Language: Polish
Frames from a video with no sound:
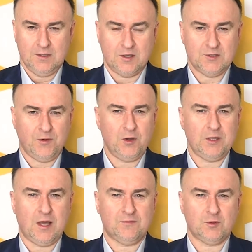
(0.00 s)
To jest
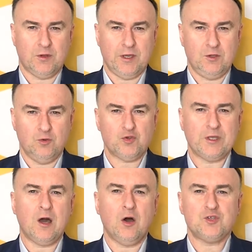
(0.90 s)
wojna, w której już
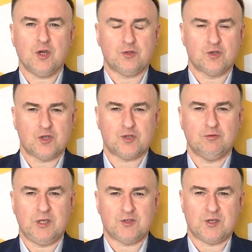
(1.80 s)
nie chodzi o to, że
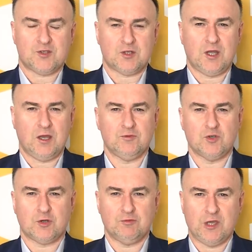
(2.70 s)
żołnierze strzelają do
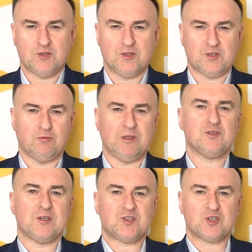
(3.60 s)
żołnierzy,
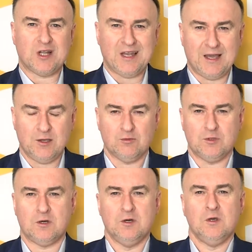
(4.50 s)
żołnierze strzelają
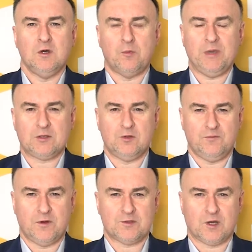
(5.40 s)
do obiektów
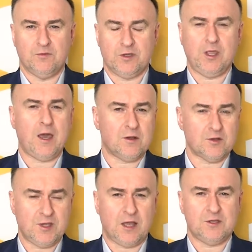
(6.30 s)
wojskowych. Nie,
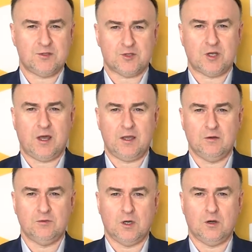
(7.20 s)
Rosjanie
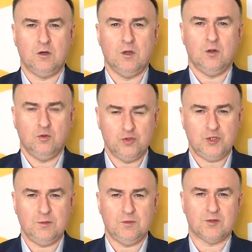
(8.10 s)
strzelają do
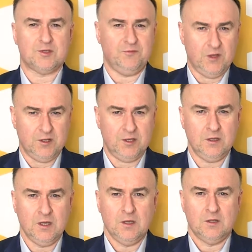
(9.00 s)
ludzi, do
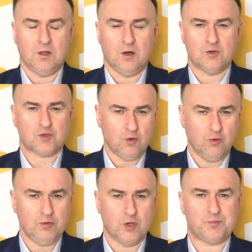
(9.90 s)
cywili, do
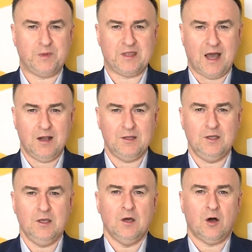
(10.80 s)
szkół, do
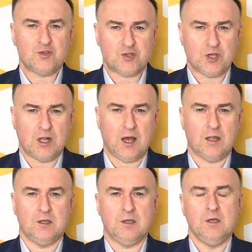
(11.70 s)
szpitali.
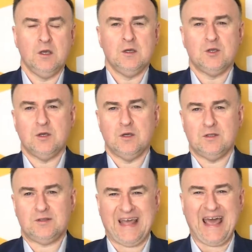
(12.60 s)
Ostrzelany
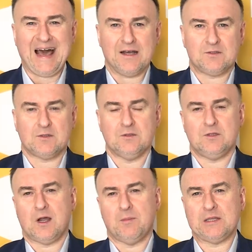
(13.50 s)
y, teatr
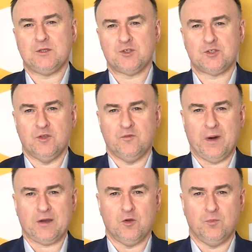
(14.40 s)
dramatyczny w
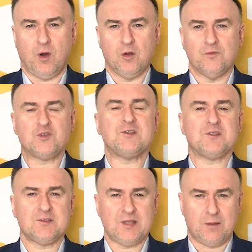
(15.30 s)
Mariupolu.
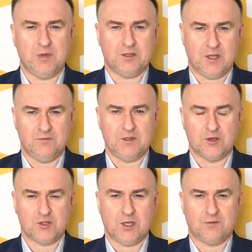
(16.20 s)
Wszyscy znamy te
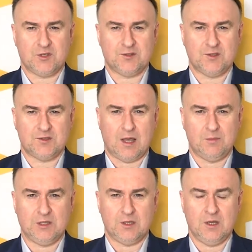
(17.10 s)
wydarzenia, wszyscy
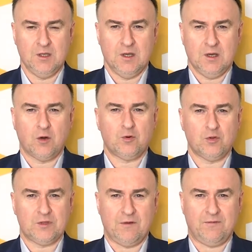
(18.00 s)
znamy te
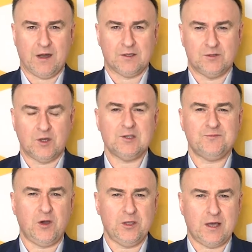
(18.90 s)
okrutne fakty. To jest
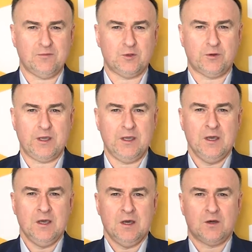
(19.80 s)
wojna, w której
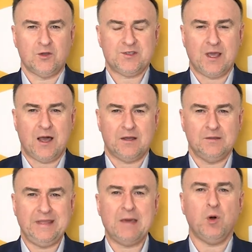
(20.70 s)
Rosja
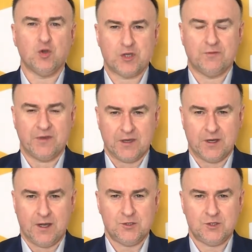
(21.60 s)
nie może
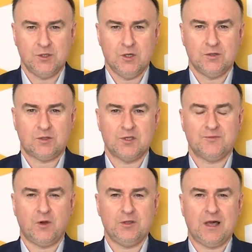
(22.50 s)
wygrać to jest
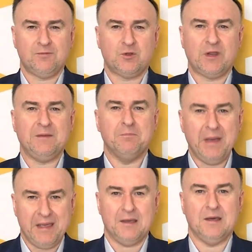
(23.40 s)
wojna, w której
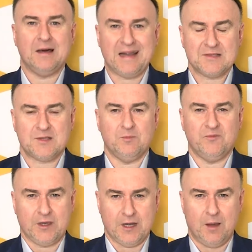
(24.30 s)
my razem
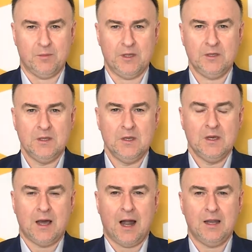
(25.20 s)
wygramy,
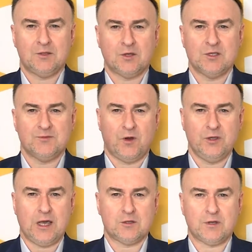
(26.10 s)
ale to jest
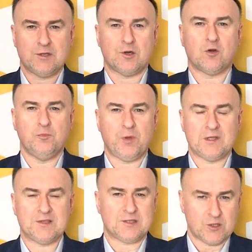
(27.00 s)
wojna, która jest
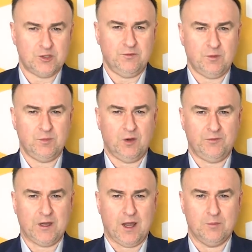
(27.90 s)
okupiona straszliwymi
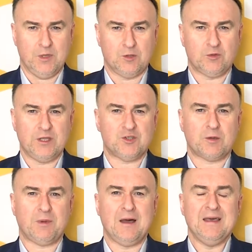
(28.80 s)
ofiarami, której
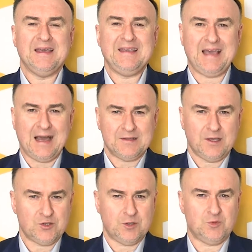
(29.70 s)
trzeba jak
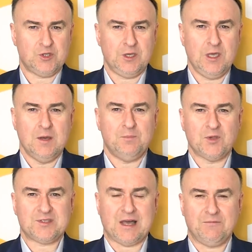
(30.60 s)
najszybciej
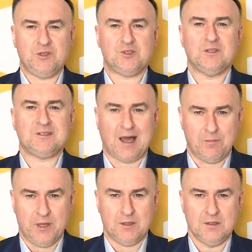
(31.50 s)
postawić
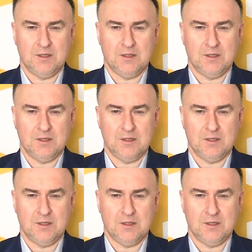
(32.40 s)
tamę.